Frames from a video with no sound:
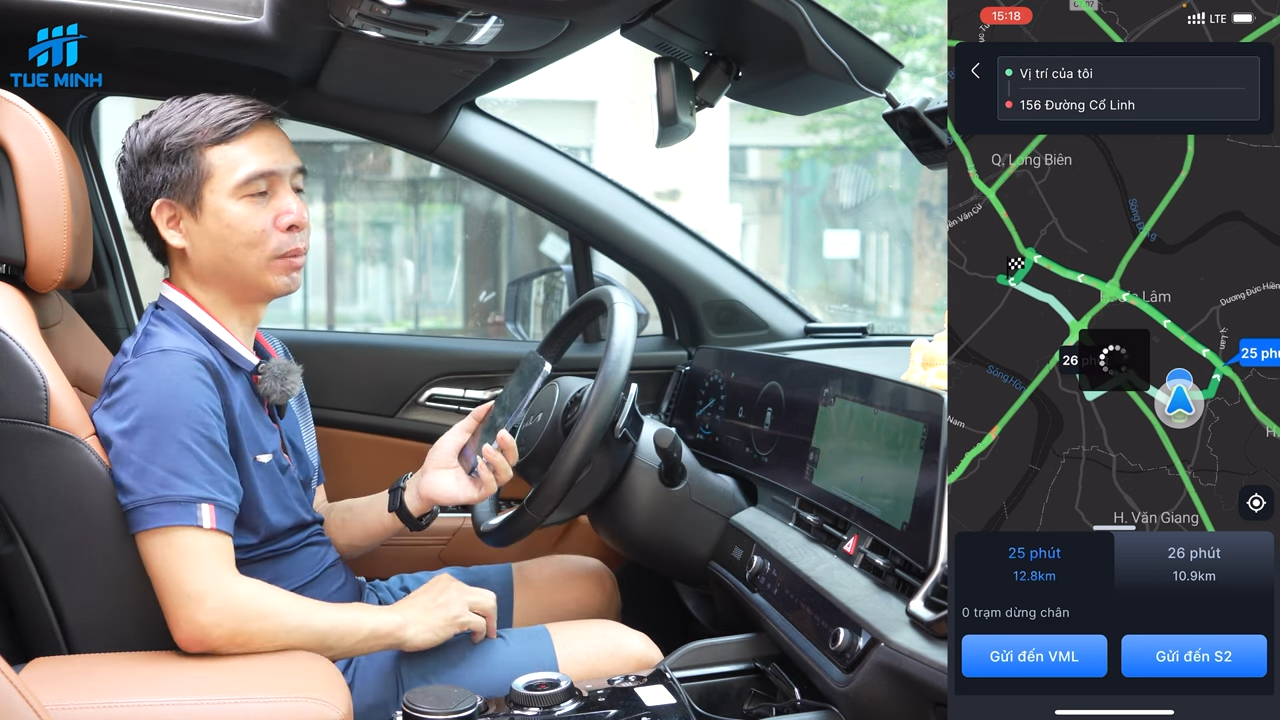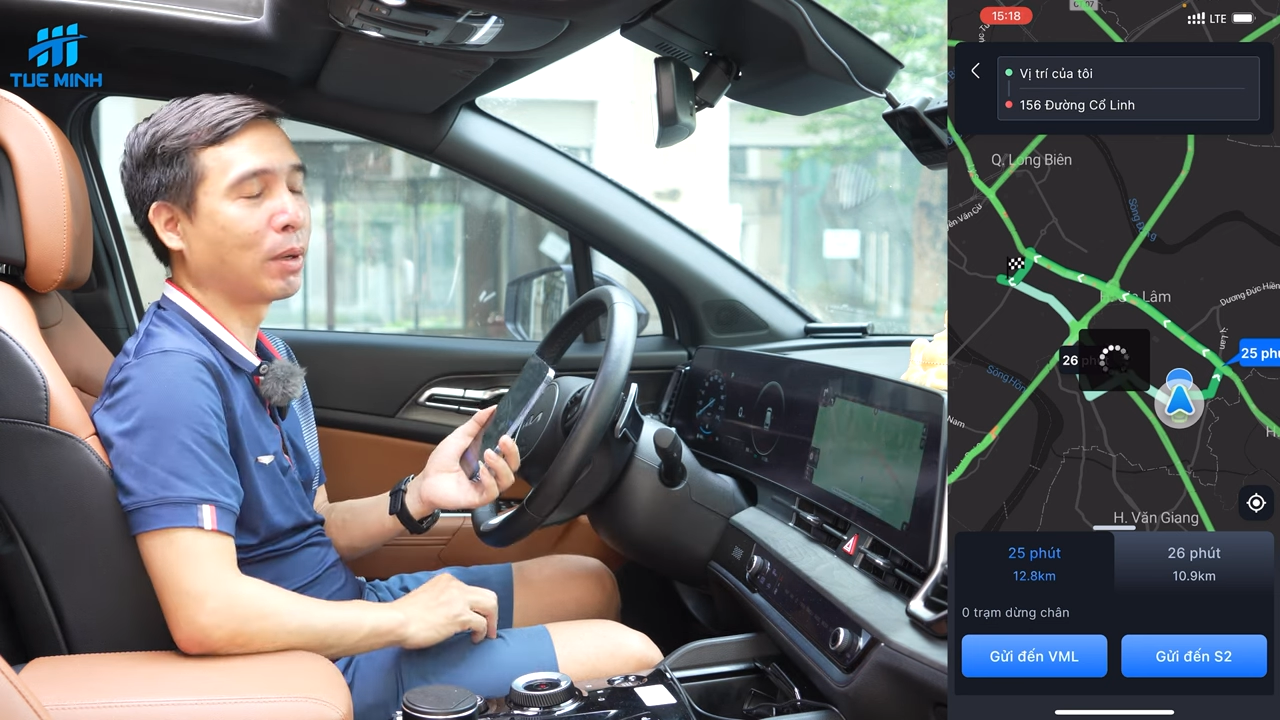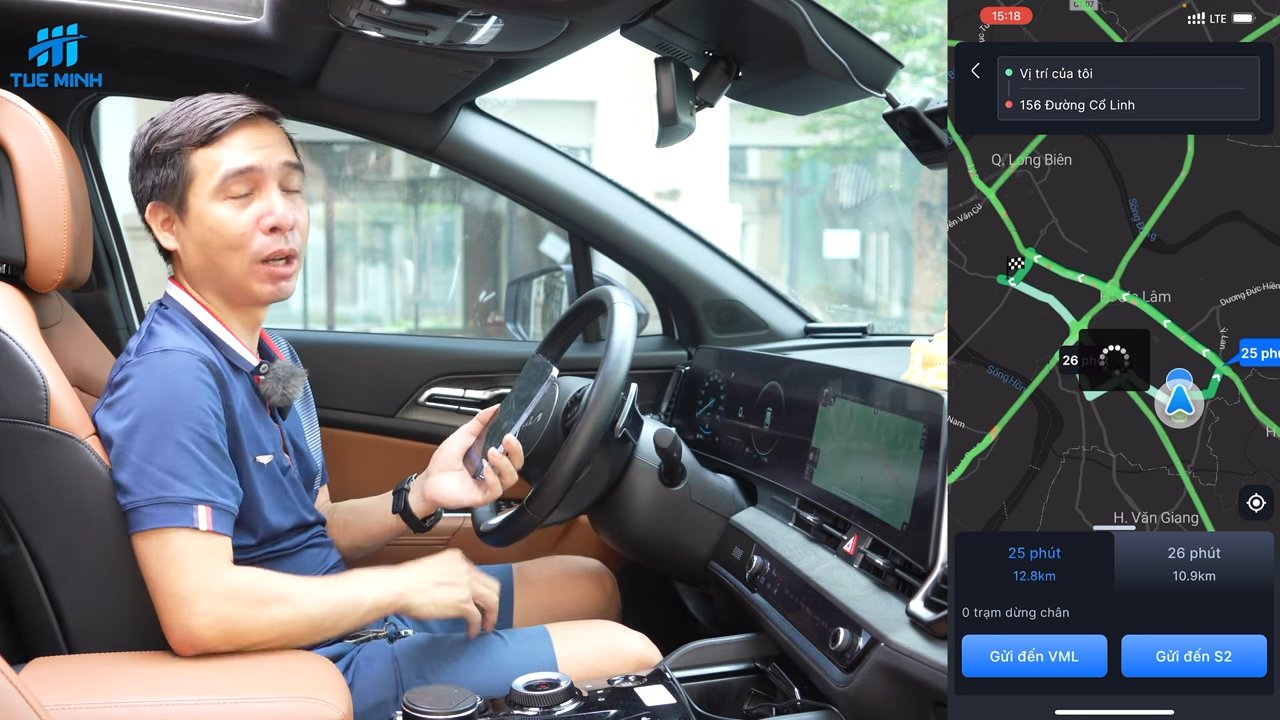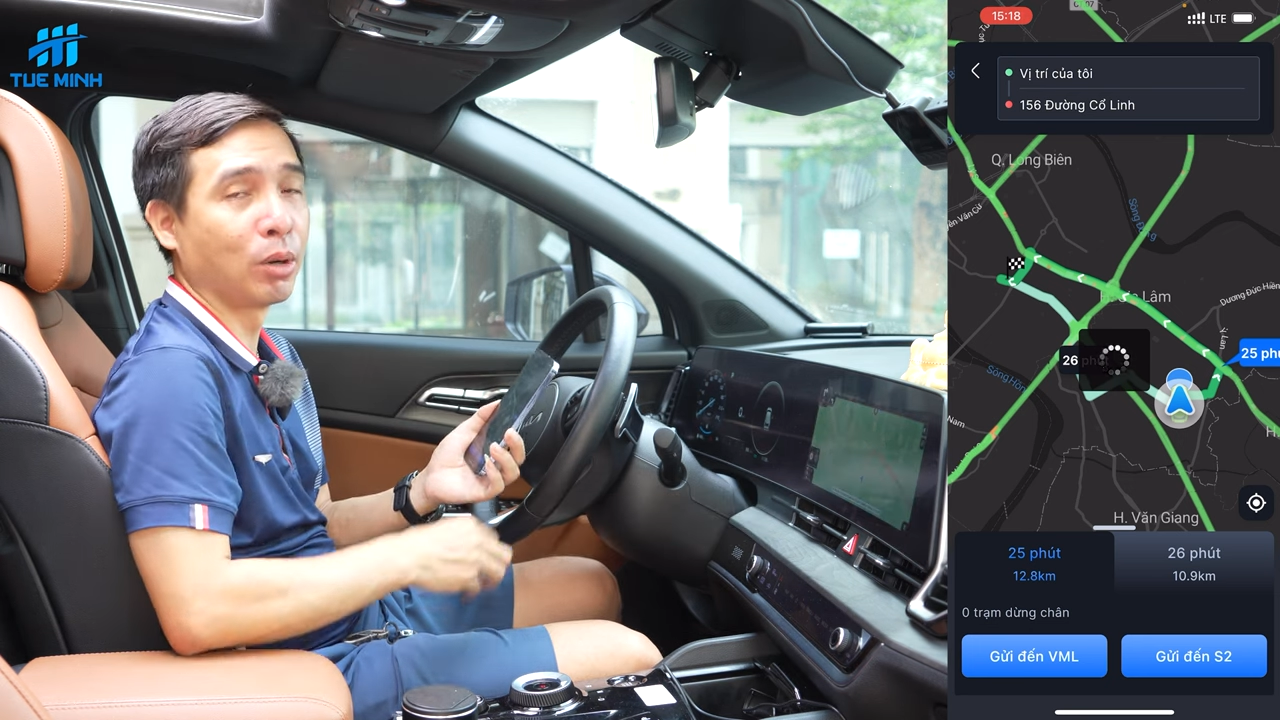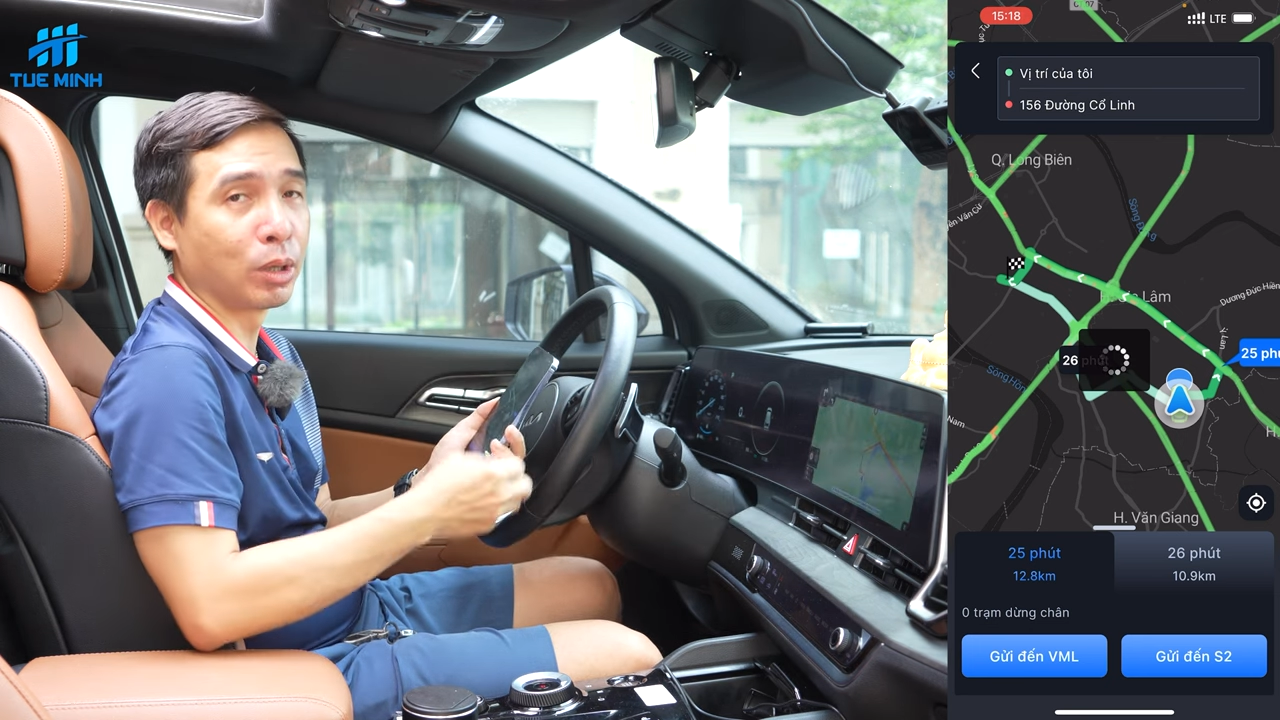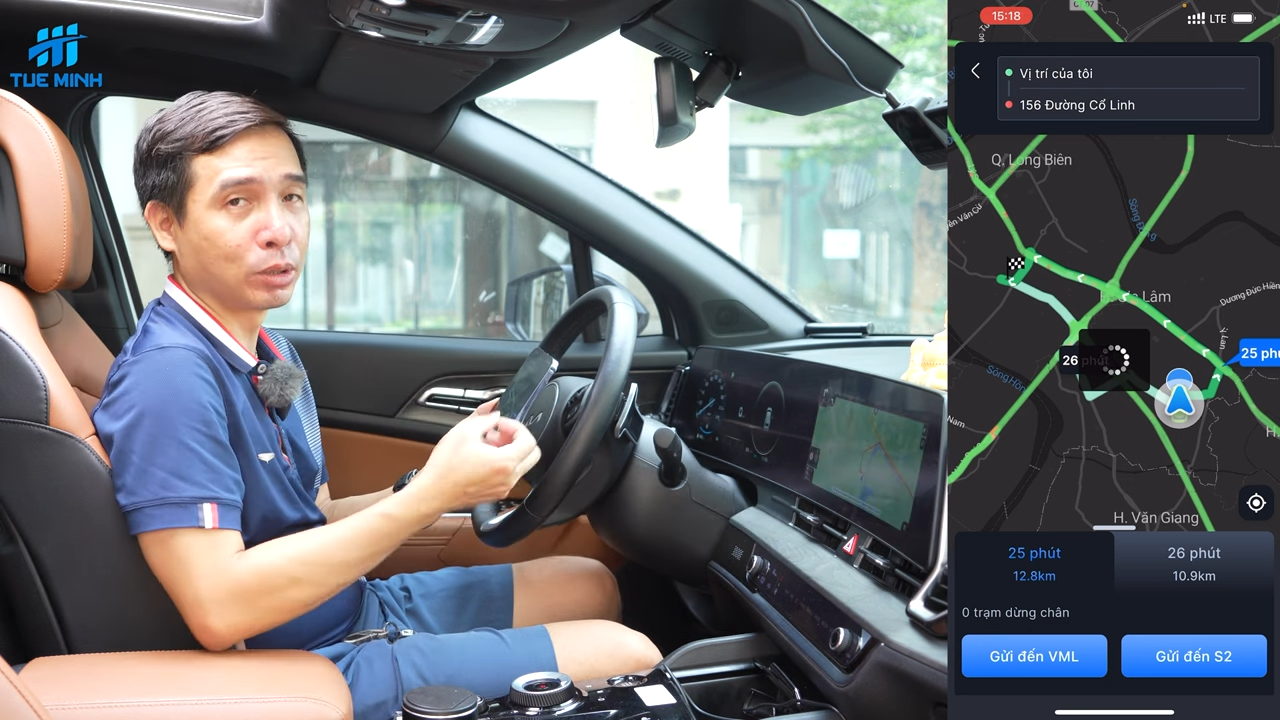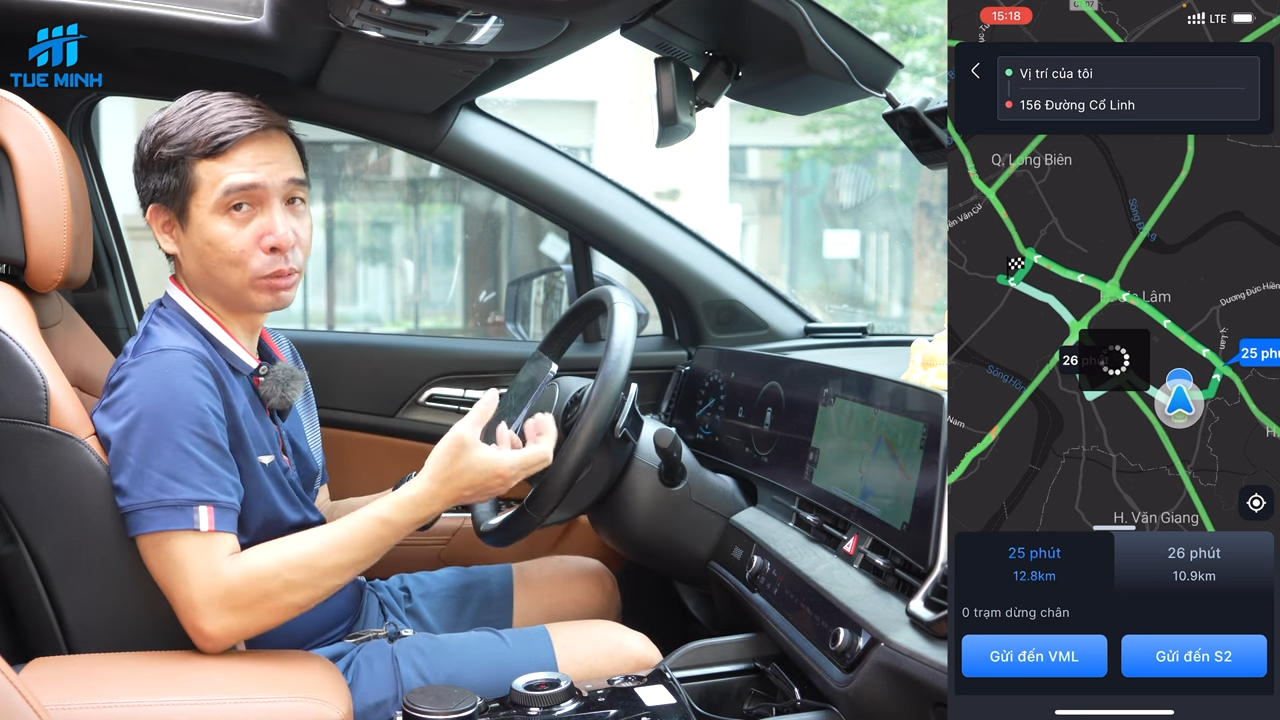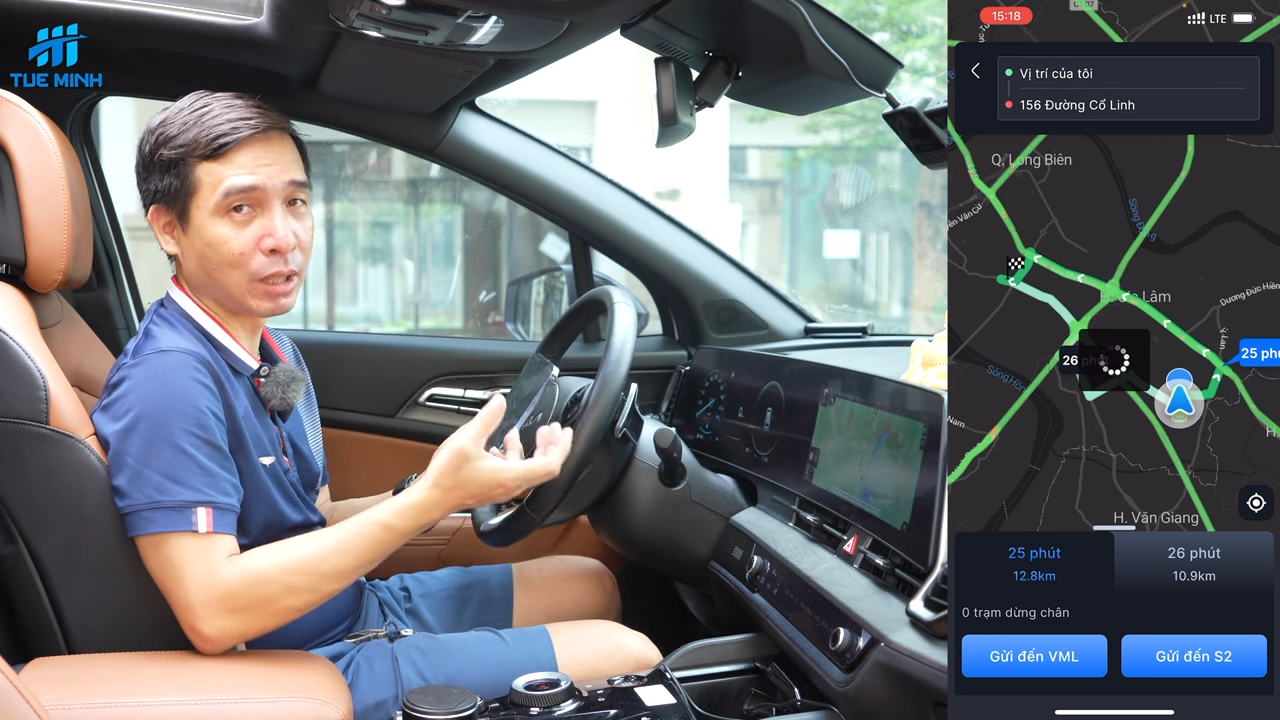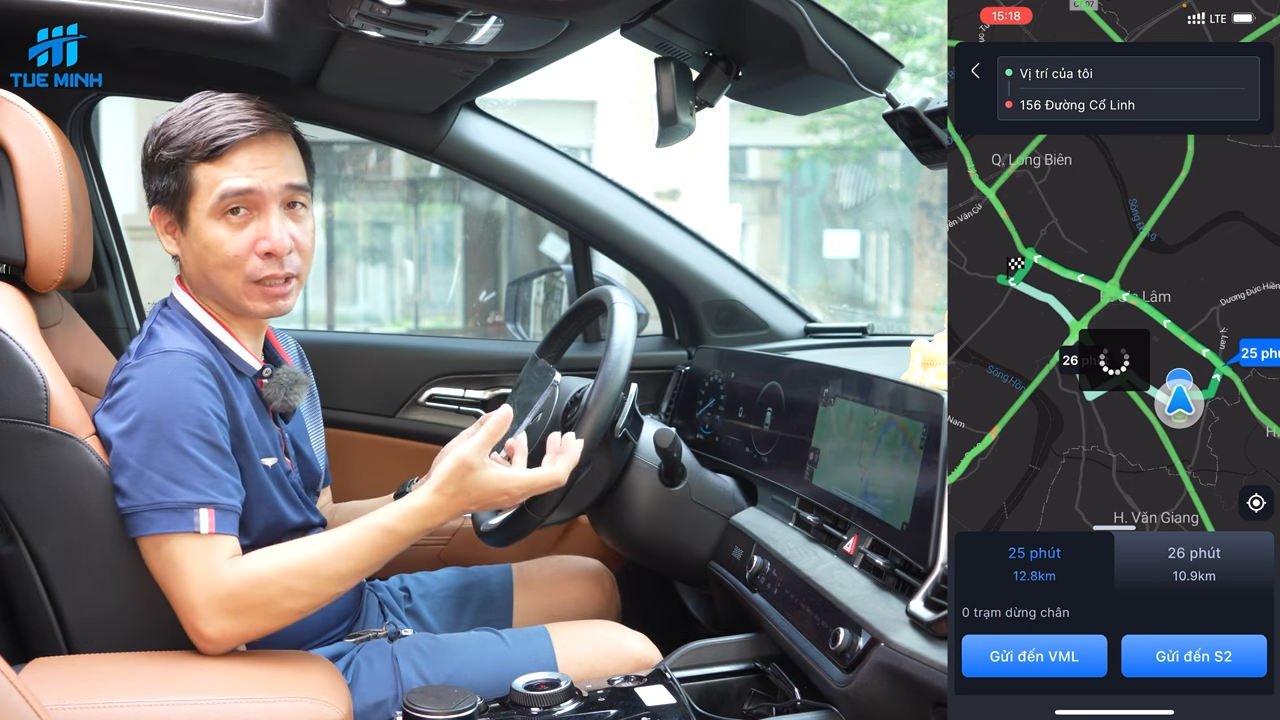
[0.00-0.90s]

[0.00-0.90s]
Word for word: thì bắt đầu là chúng